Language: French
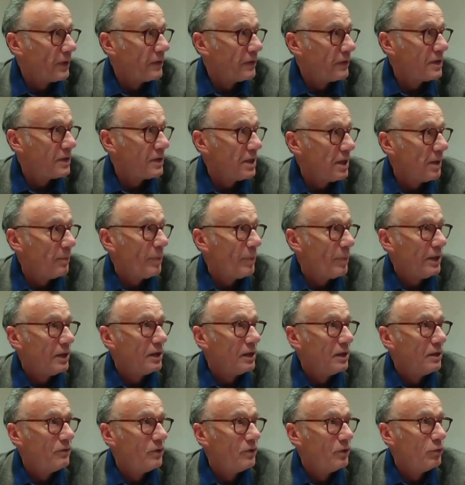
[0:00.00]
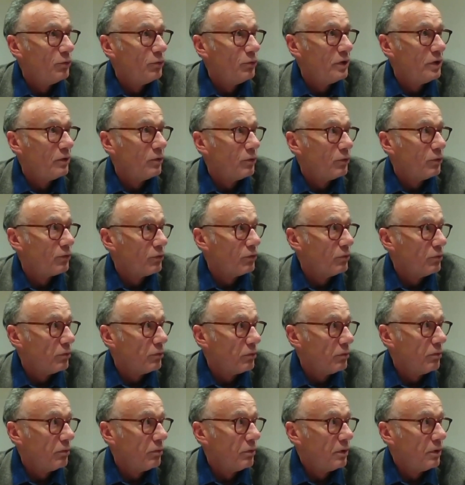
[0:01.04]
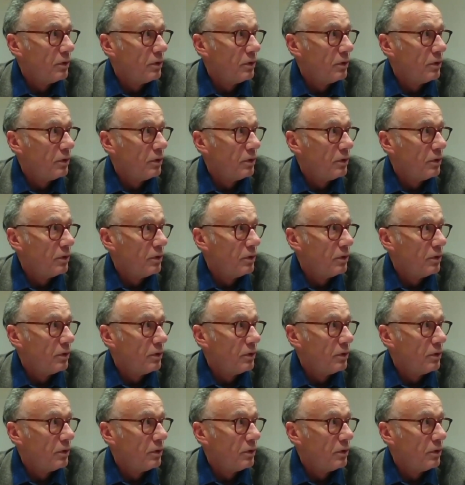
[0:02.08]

S'il n'y a pas d'individu digne de ce nom,